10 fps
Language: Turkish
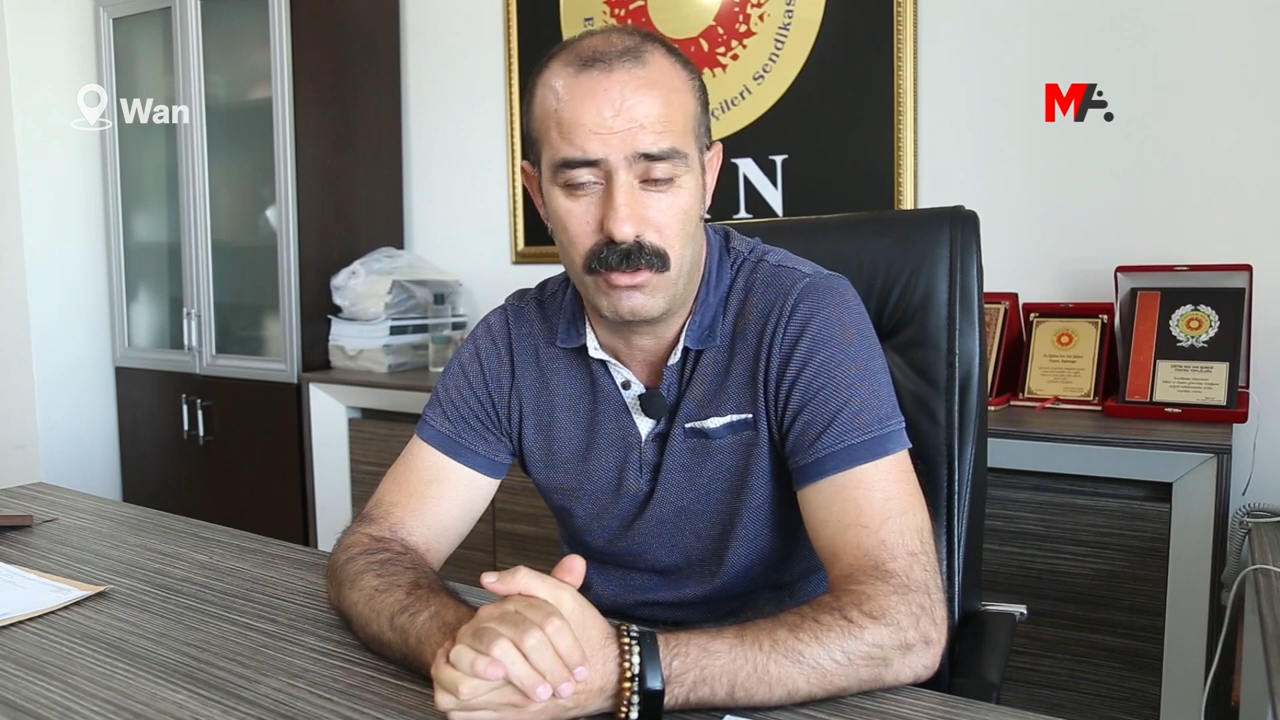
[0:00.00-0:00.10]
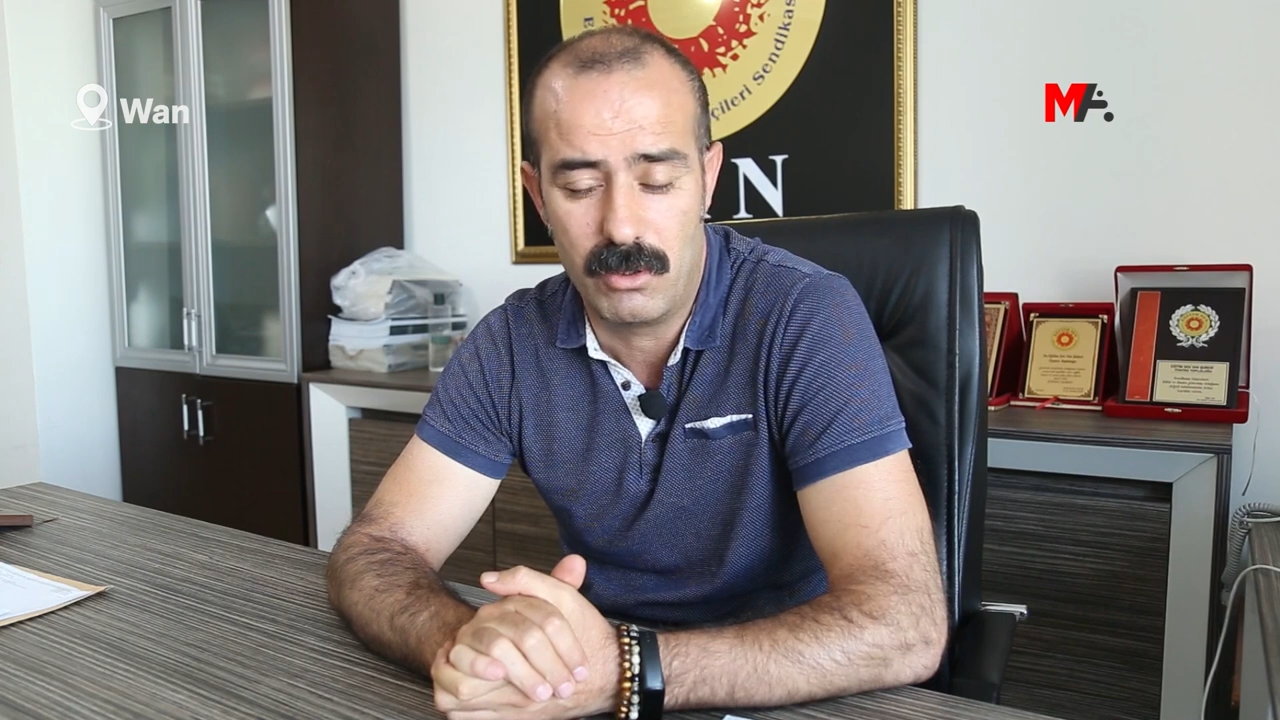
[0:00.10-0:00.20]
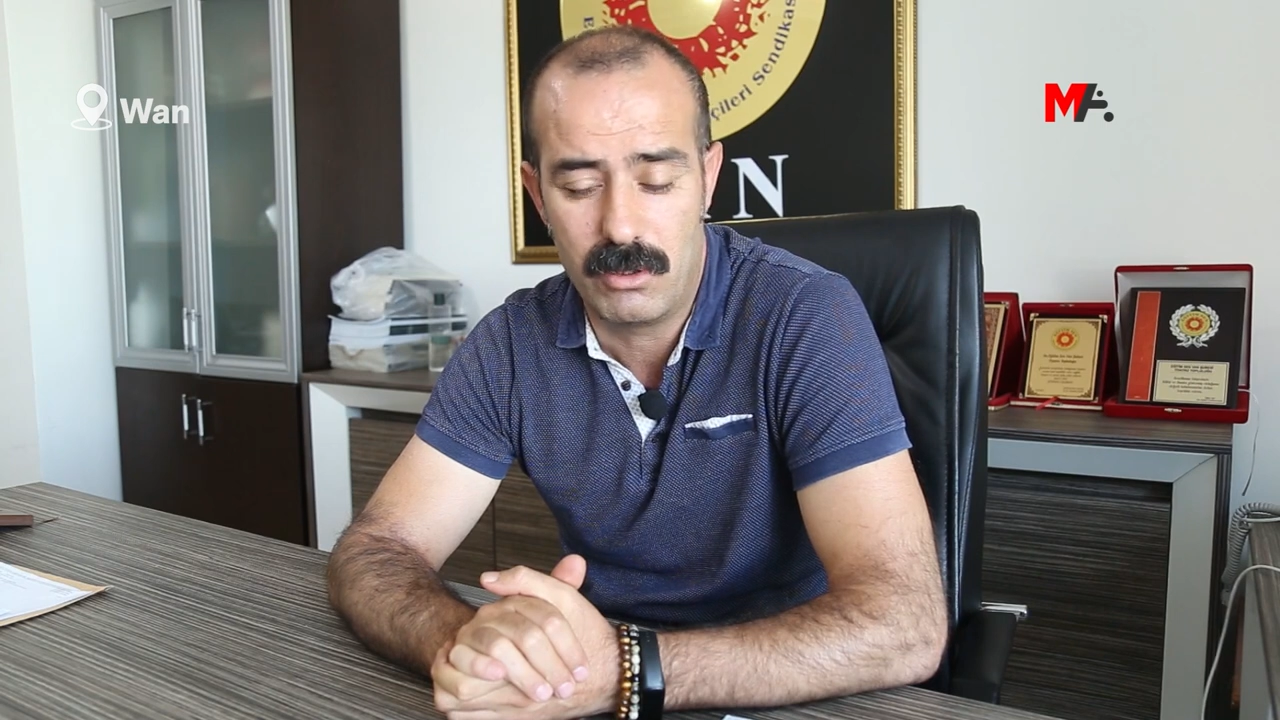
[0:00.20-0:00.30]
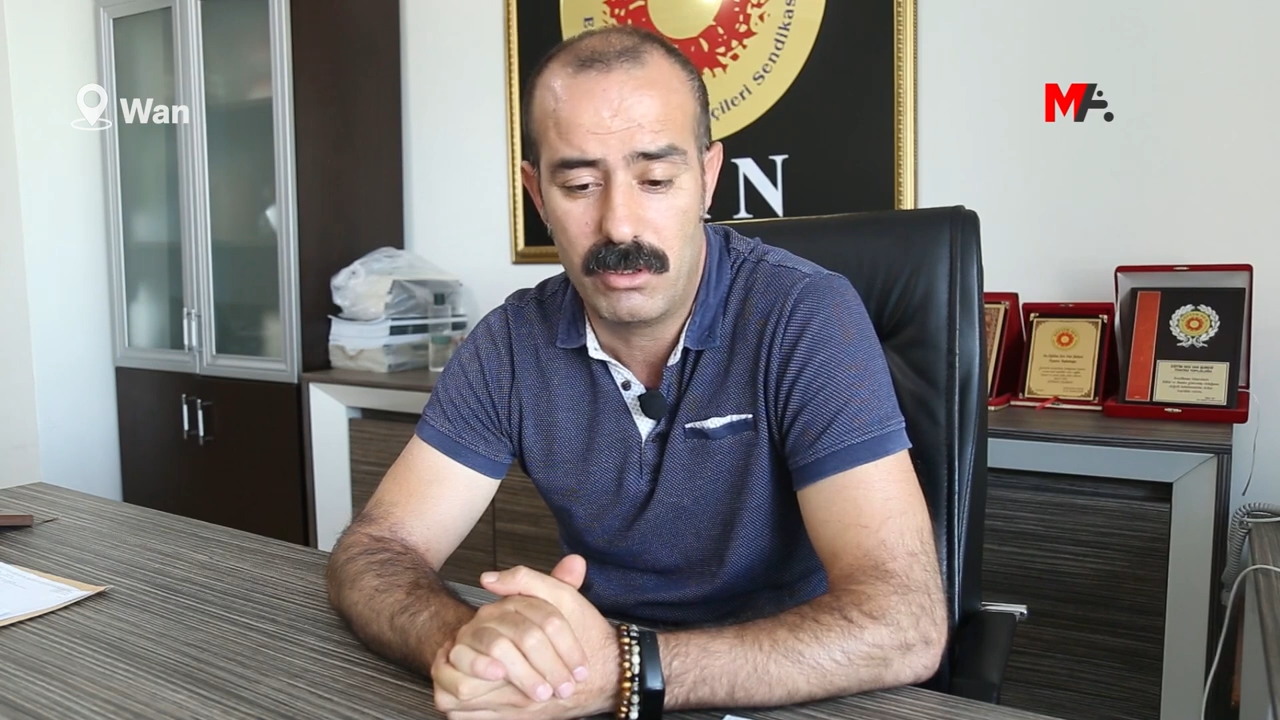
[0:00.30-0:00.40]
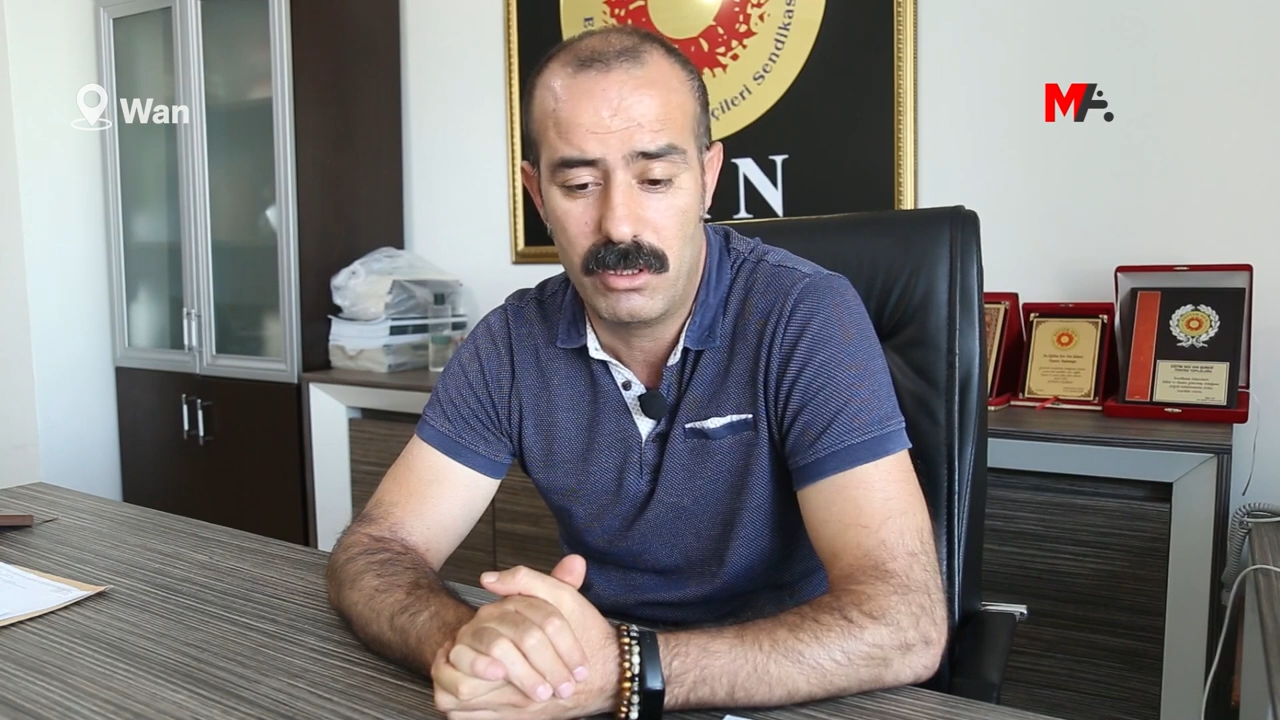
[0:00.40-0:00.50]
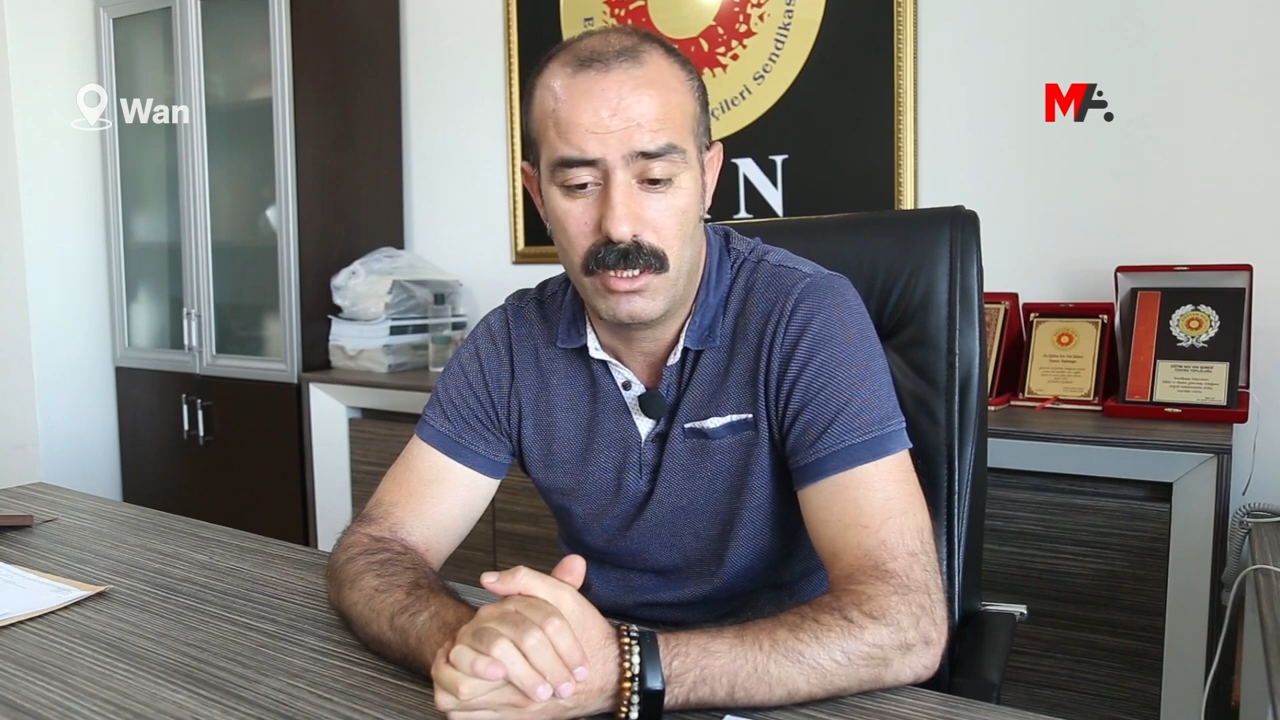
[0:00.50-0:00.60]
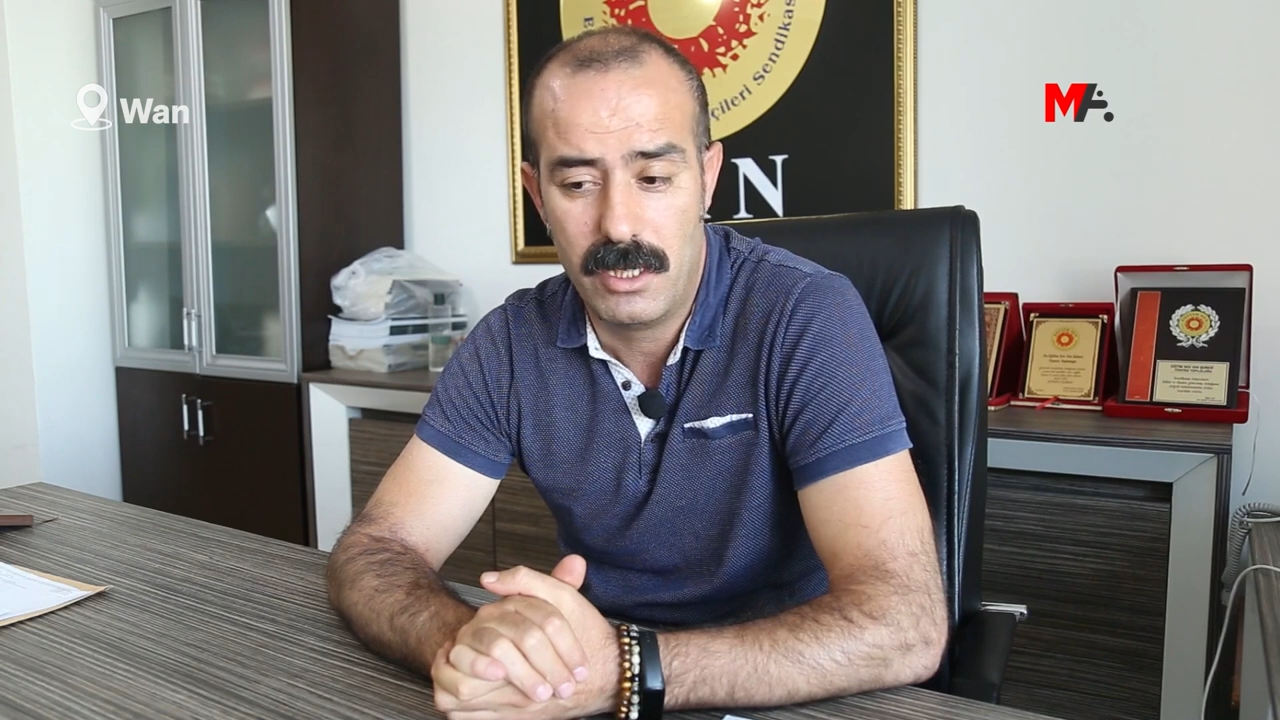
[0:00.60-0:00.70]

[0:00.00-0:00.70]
oldu.